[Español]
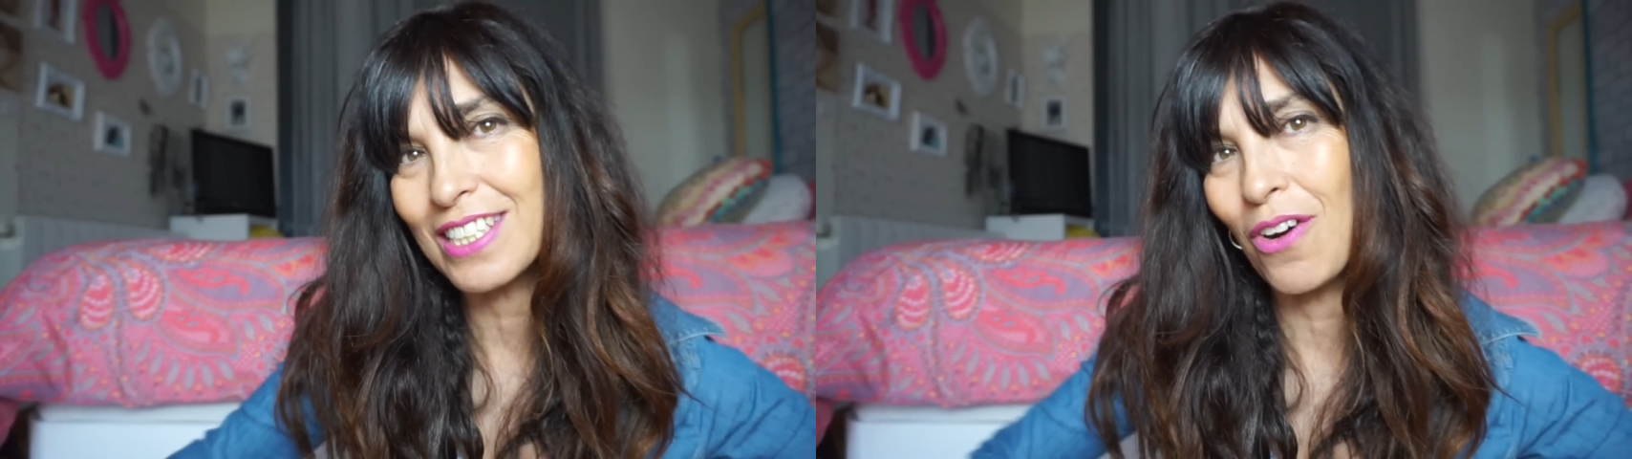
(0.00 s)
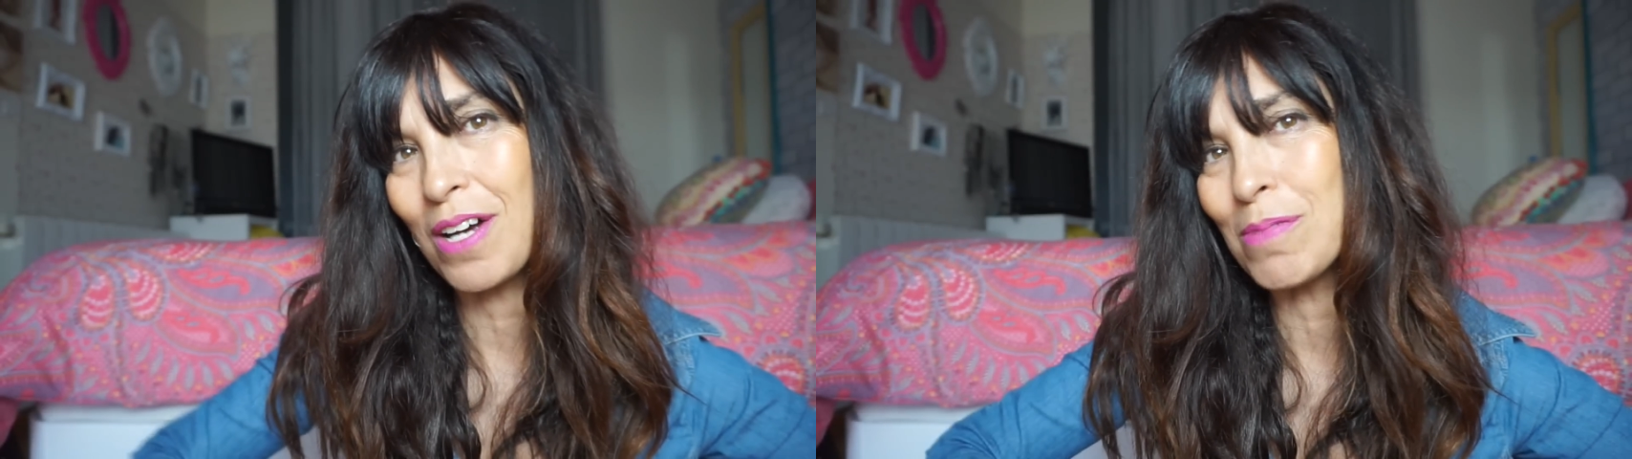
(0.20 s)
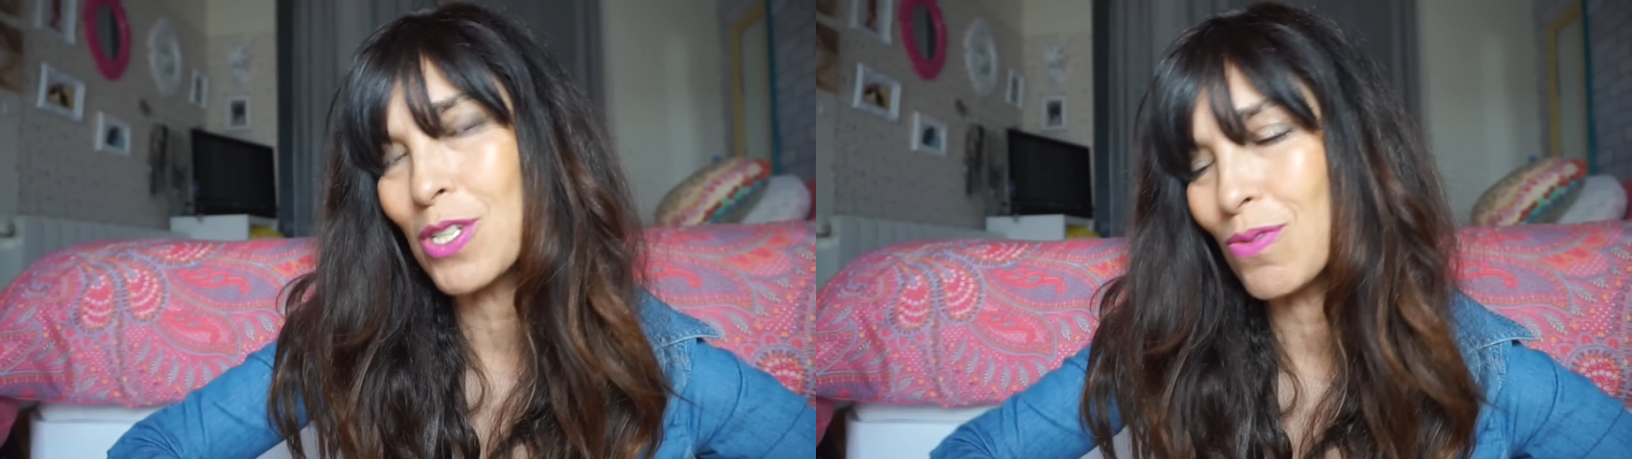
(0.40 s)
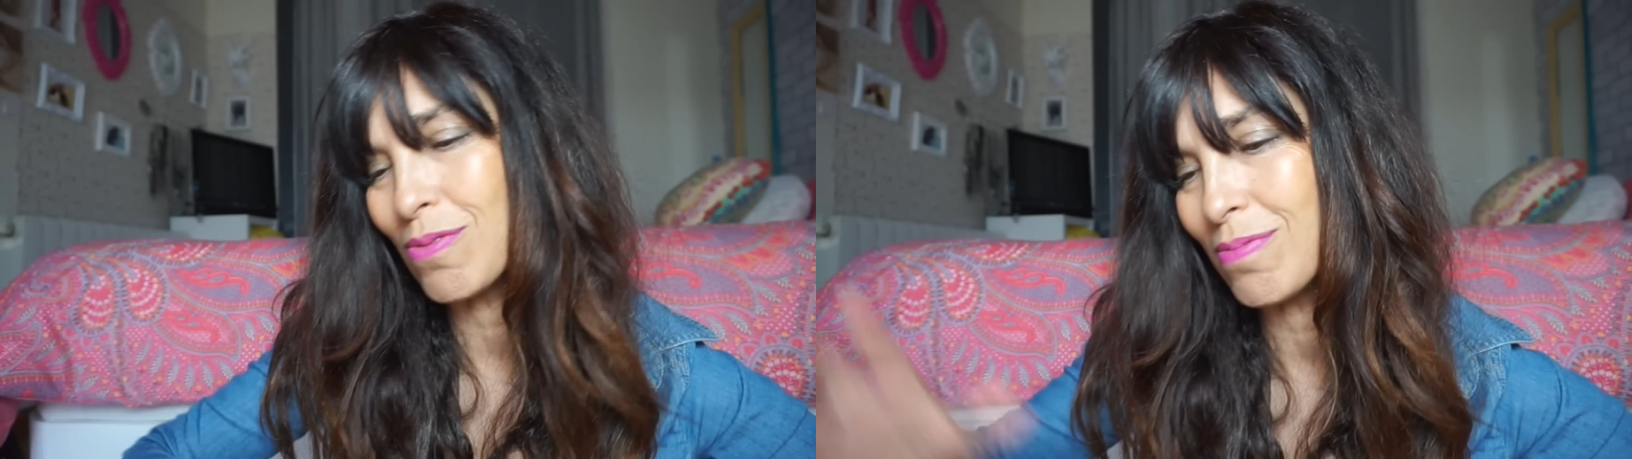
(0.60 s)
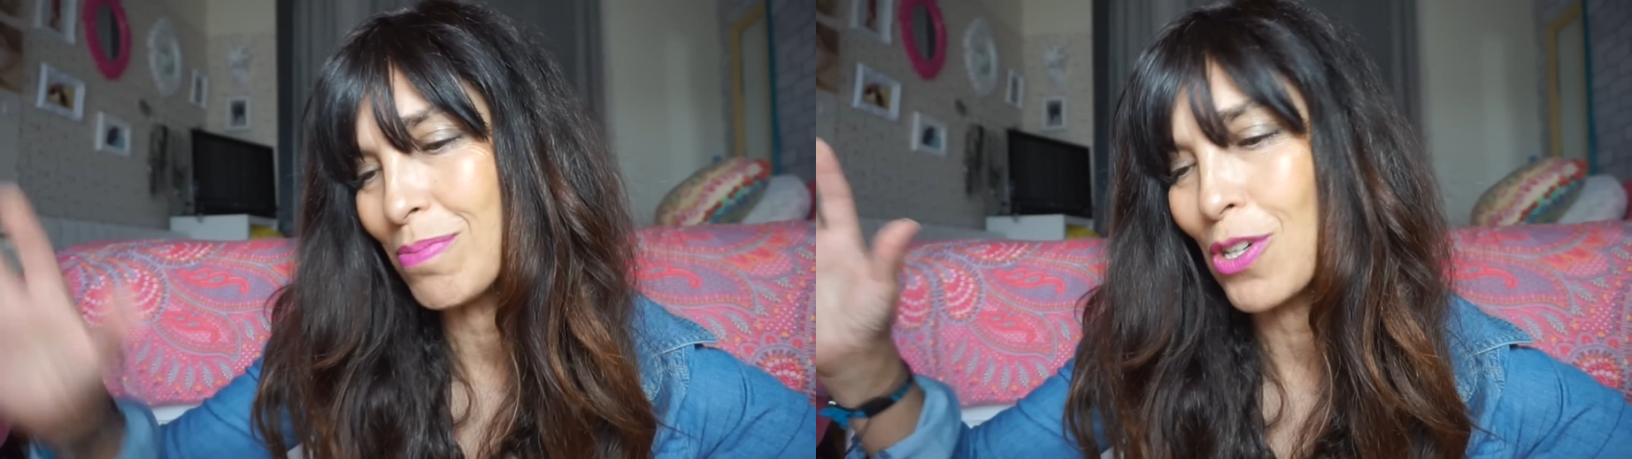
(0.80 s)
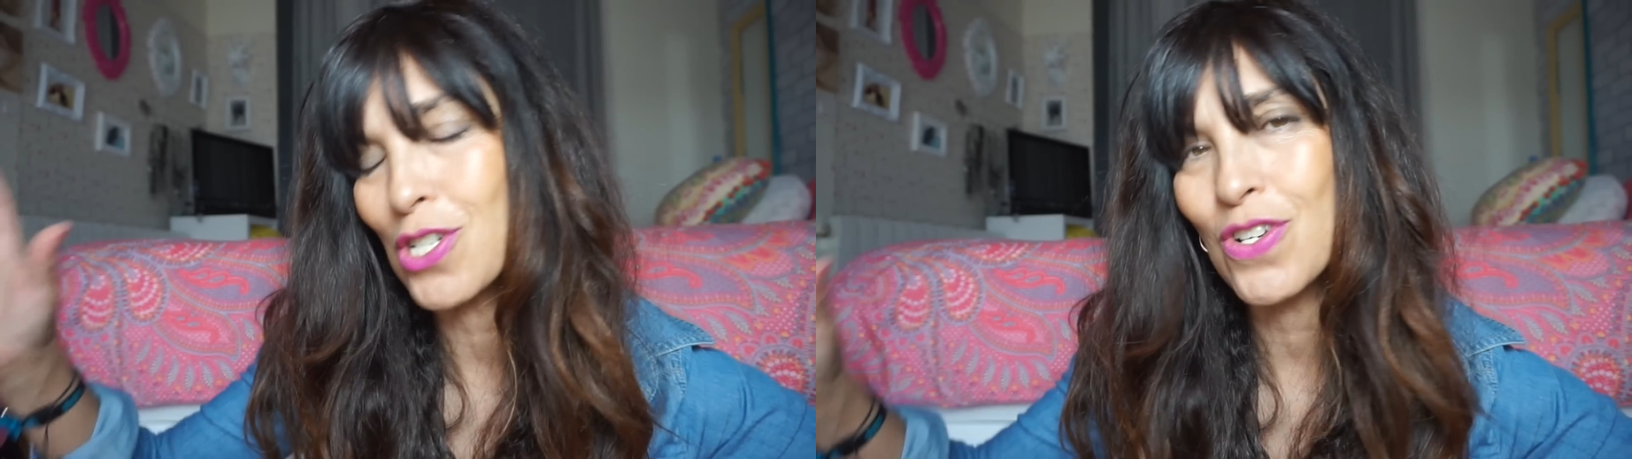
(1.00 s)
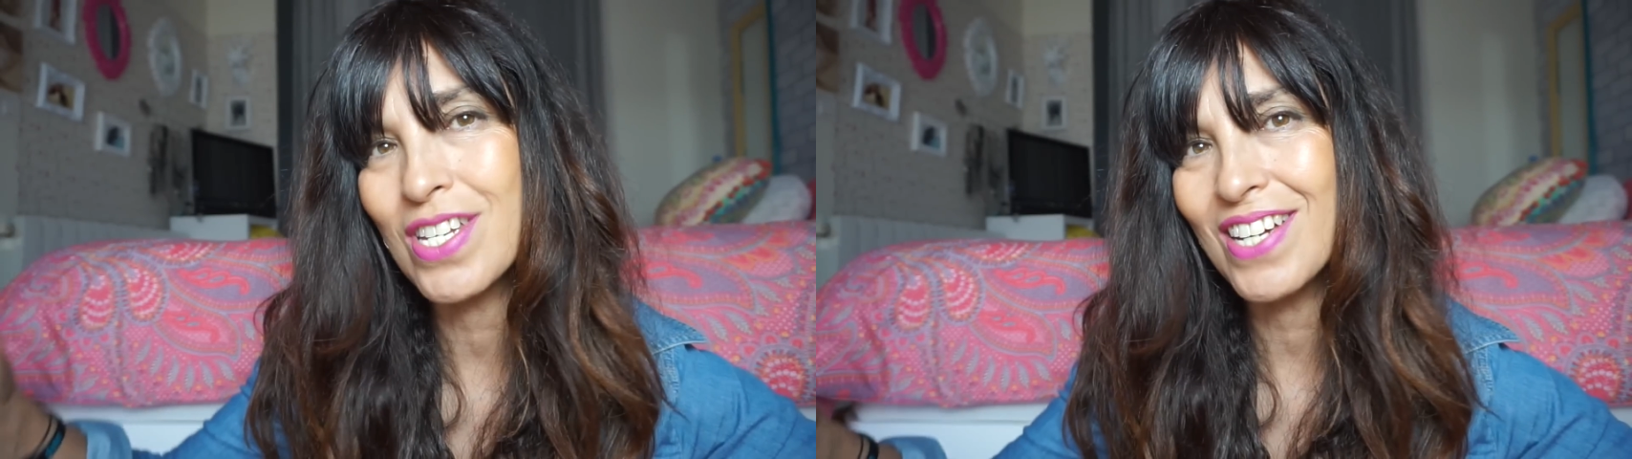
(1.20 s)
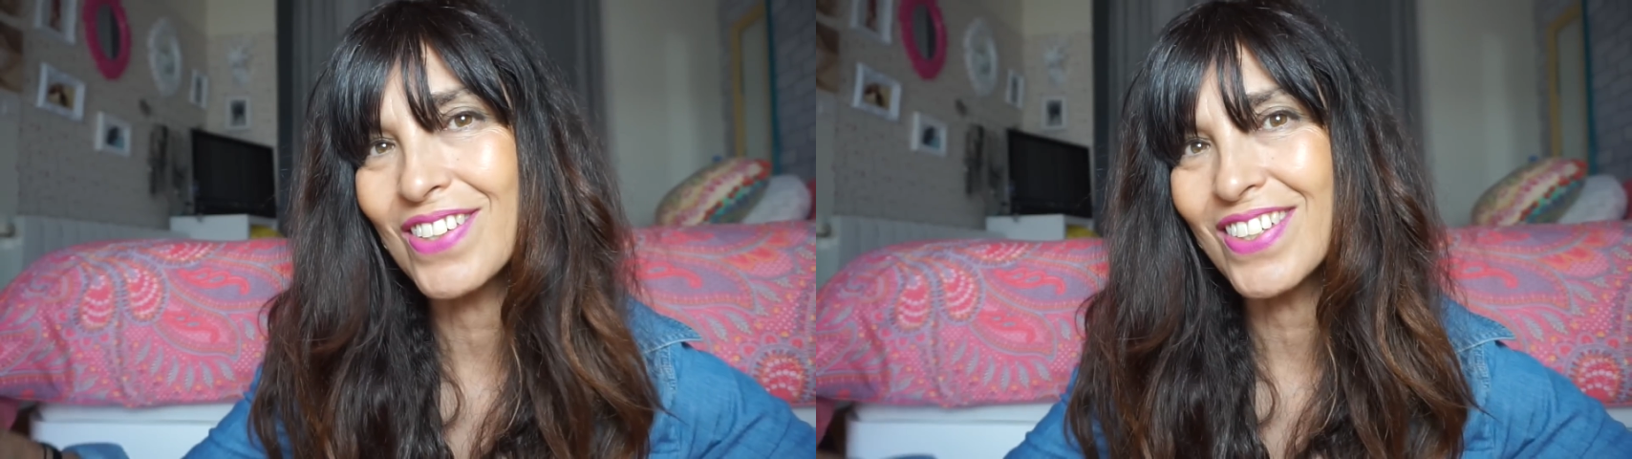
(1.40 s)
cogimos un bolso
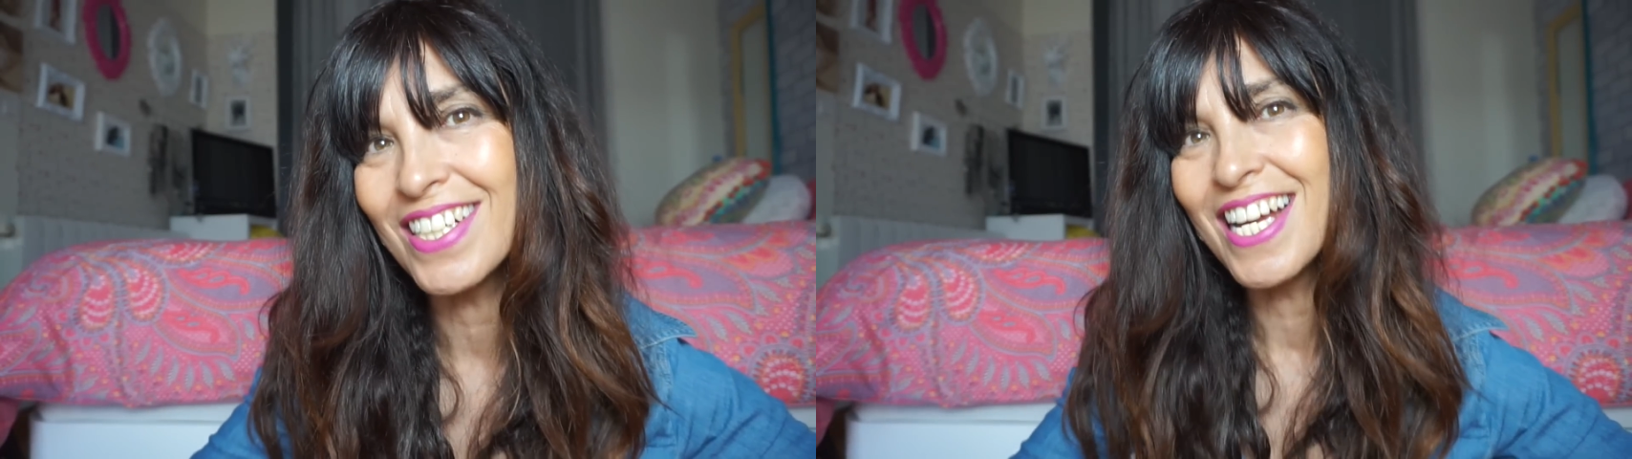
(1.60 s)
lleno